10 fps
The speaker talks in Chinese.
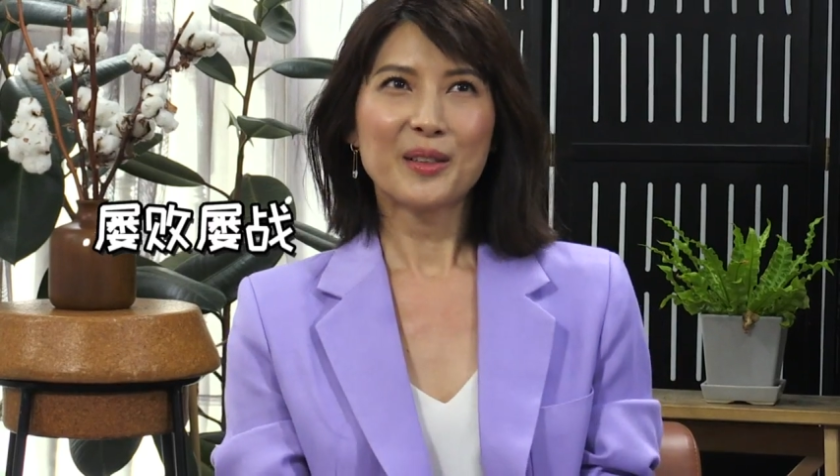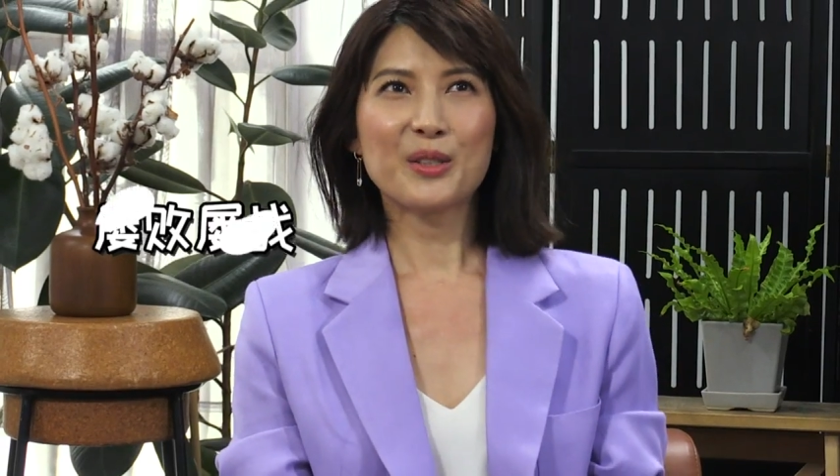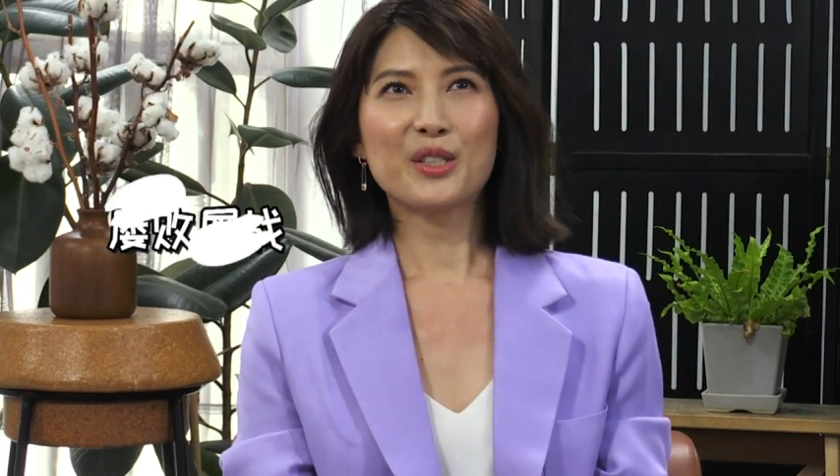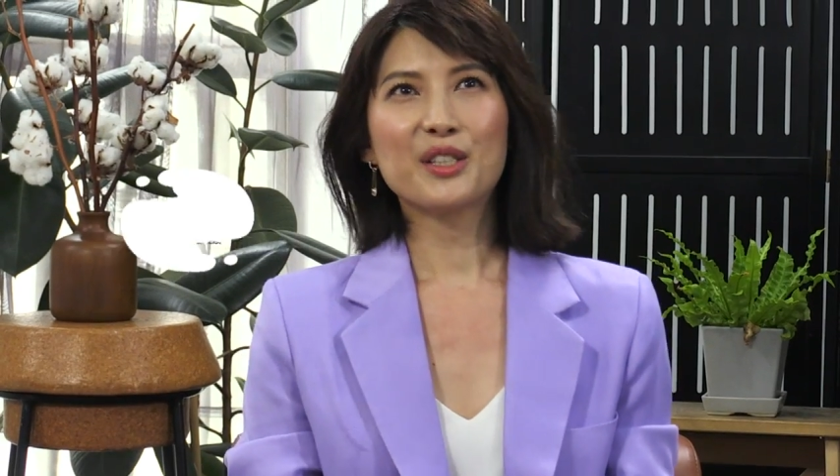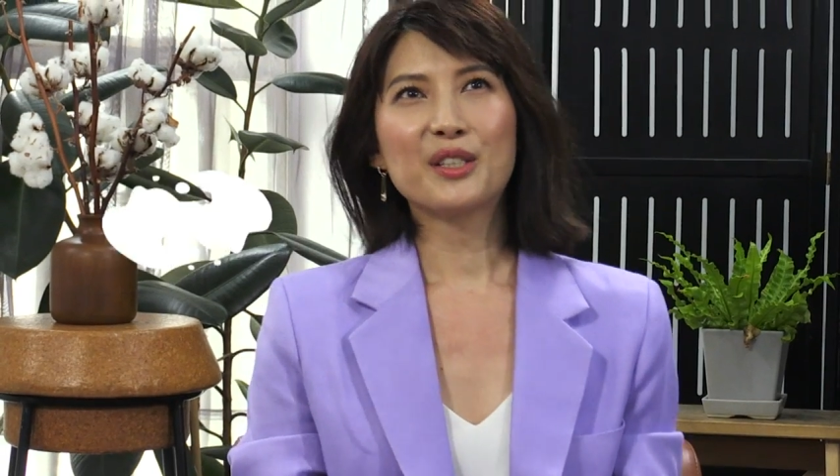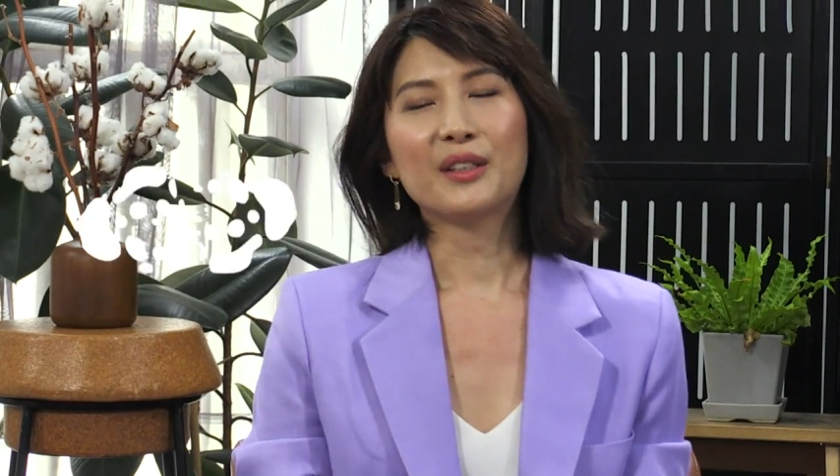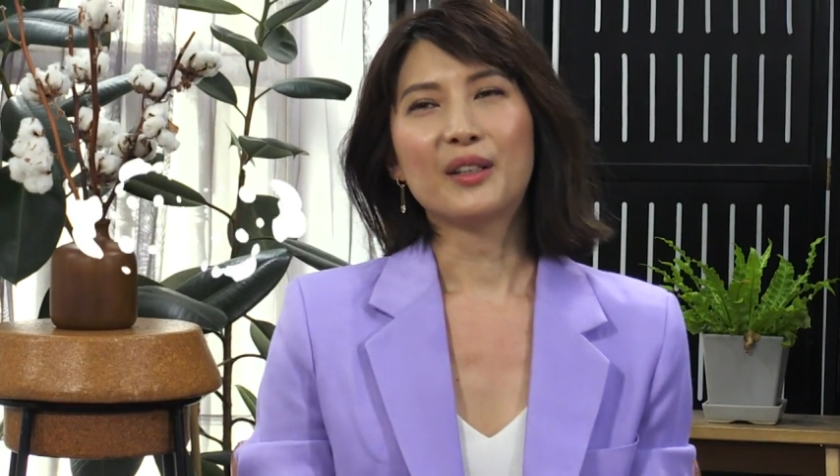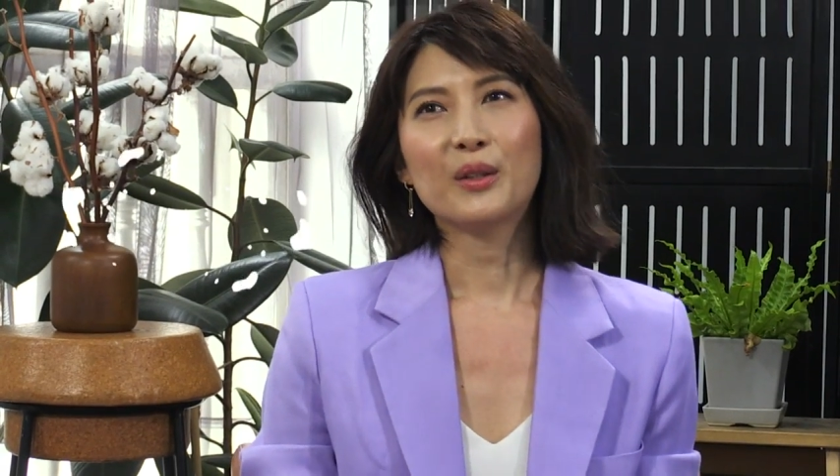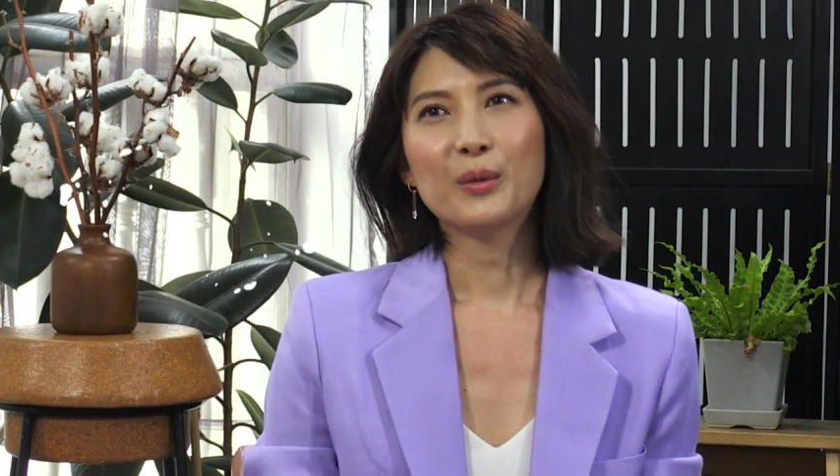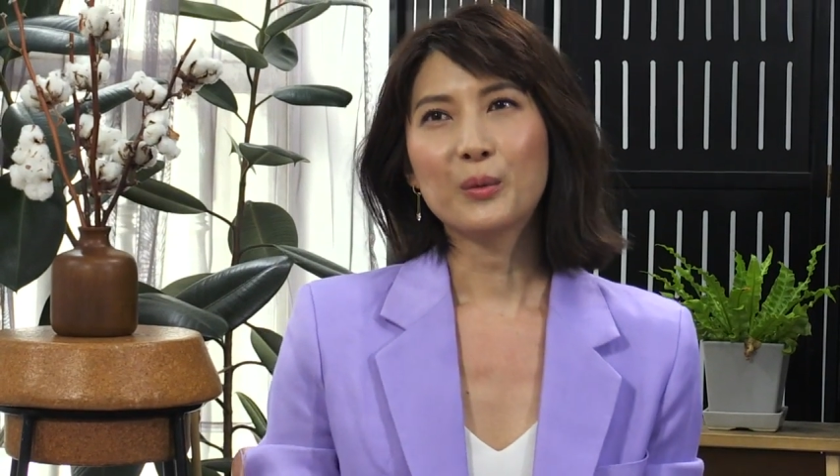就是
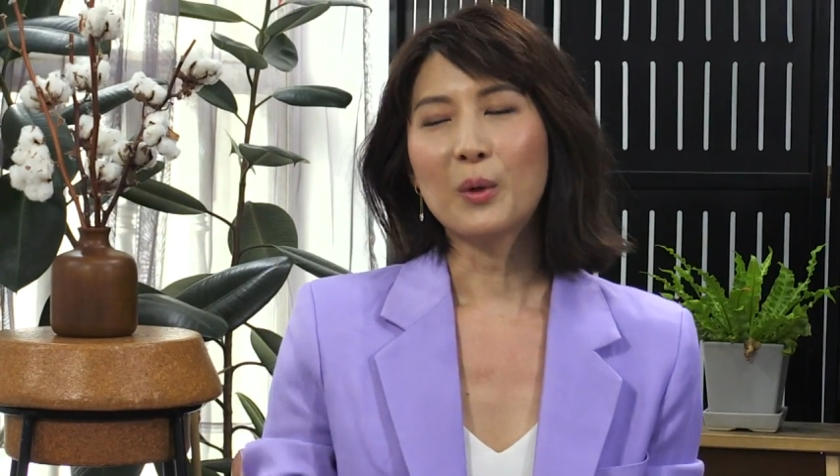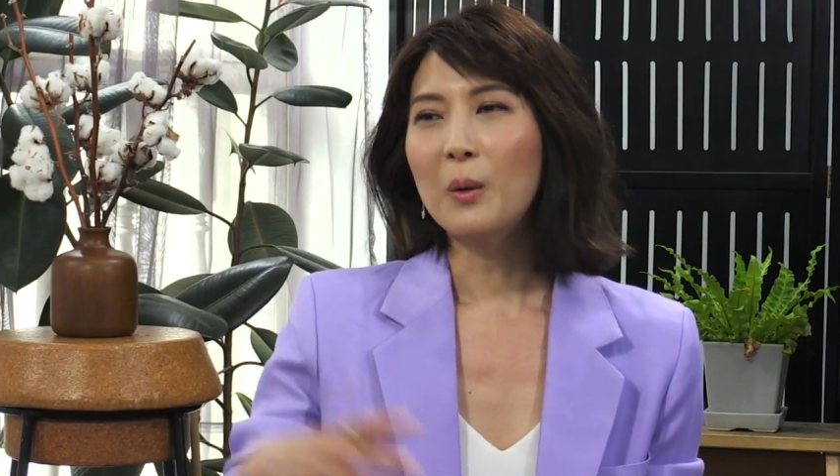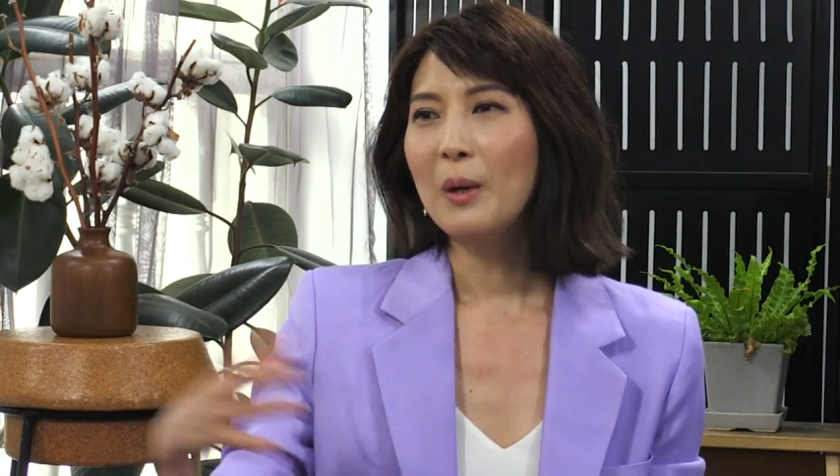国